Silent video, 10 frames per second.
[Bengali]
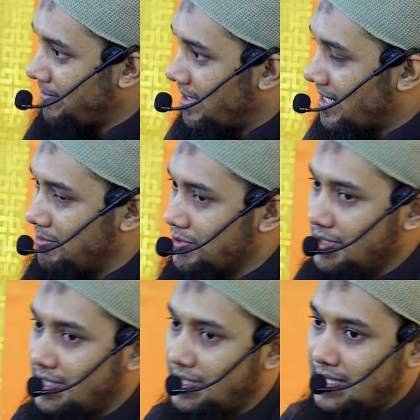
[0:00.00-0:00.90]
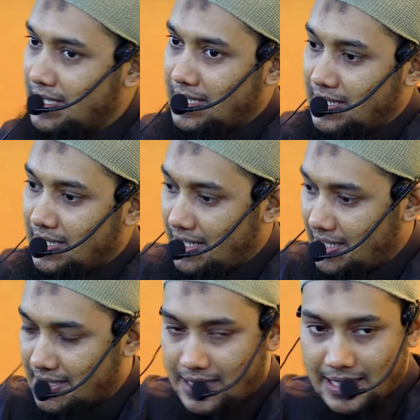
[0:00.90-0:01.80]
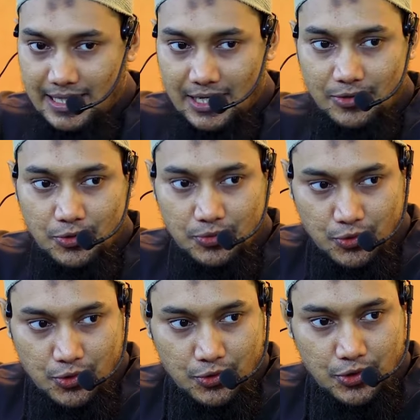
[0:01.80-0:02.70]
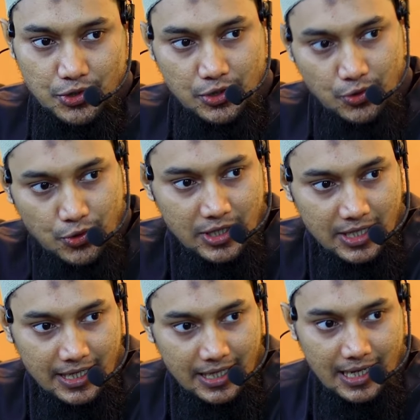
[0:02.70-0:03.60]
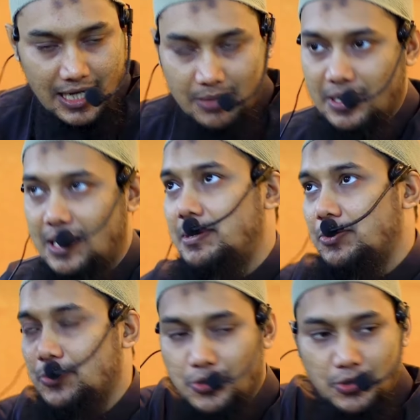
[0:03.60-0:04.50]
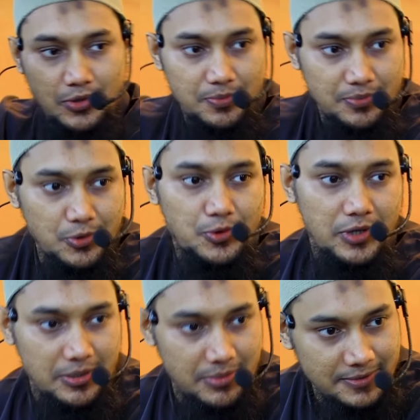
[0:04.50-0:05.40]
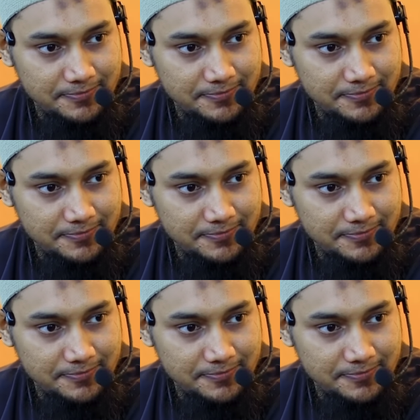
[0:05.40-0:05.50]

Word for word: আর আমি যদি এই তার এই দুঃখ দুর্দশা দূর করে দিই আল্লাহ পাকে আমার দুঃখ দূর করে দিই